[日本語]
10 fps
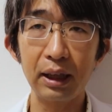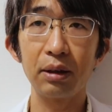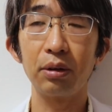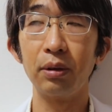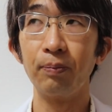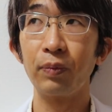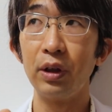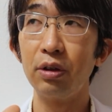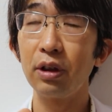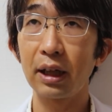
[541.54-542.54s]
程度
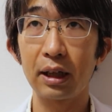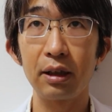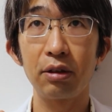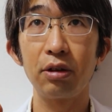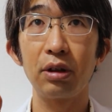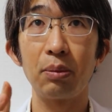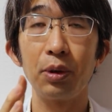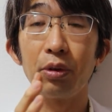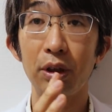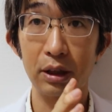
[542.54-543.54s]
緩やかにするような
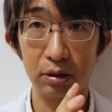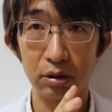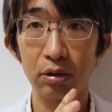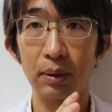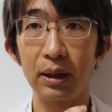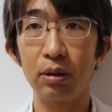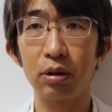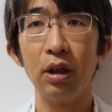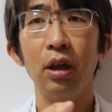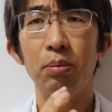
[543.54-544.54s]
ものを摂取するのがいい。
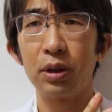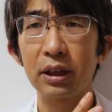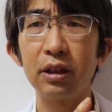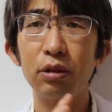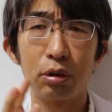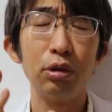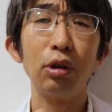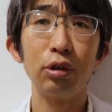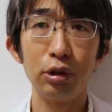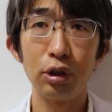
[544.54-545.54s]
よく昔で言うと
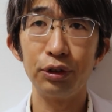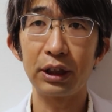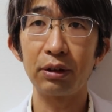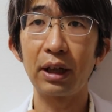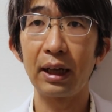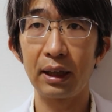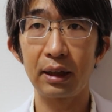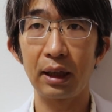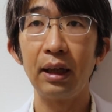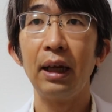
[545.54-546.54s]
黒ウーロン茶とか流
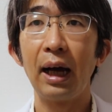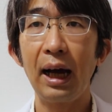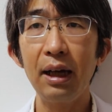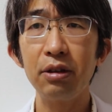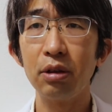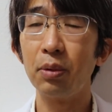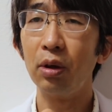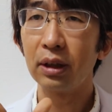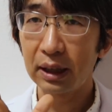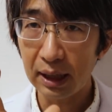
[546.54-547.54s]
行った。ああいうの
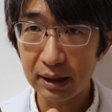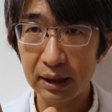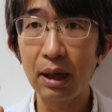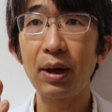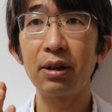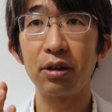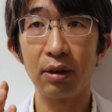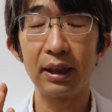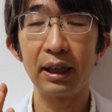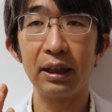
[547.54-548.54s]
も決して悪
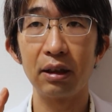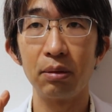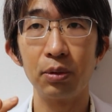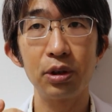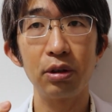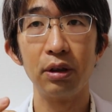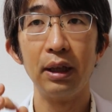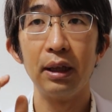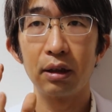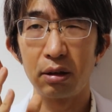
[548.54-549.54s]
くはないです。もちろ
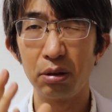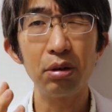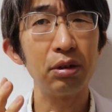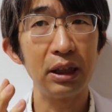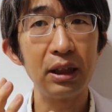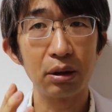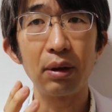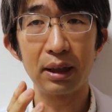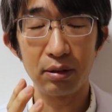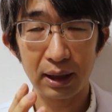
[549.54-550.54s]
ん、すごくいい
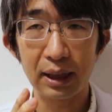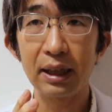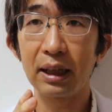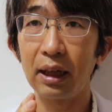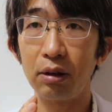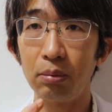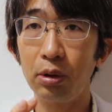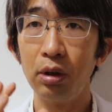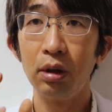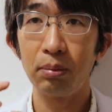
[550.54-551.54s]
とは言わないけれど
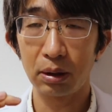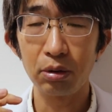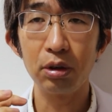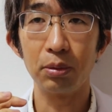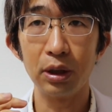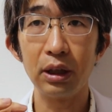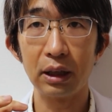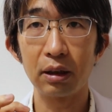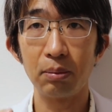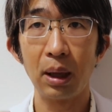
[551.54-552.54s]
も、まあそういうのもい
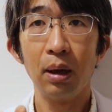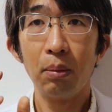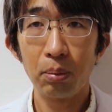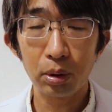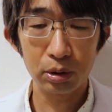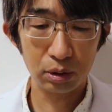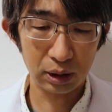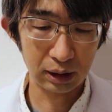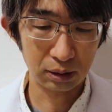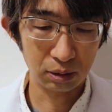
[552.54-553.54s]
いです。まあ僕
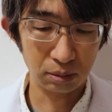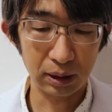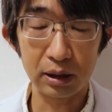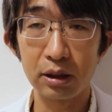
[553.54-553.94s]
とかだと、まあ